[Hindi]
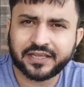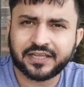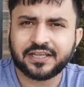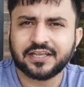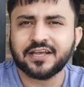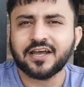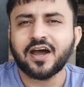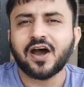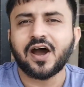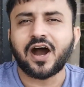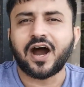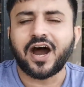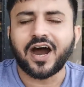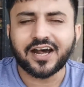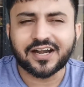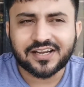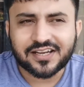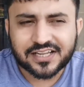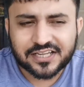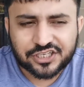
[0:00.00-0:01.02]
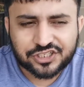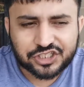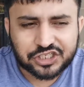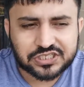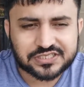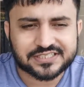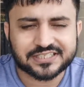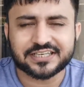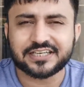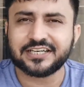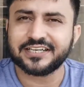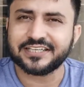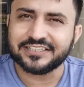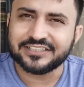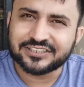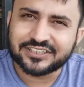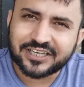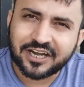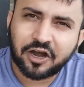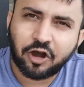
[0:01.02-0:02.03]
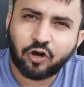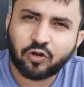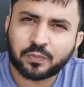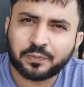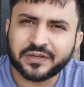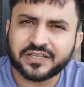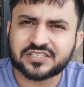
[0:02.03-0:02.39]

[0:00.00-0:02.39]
में ऑनलाइन चीज़ें ख़रीदना और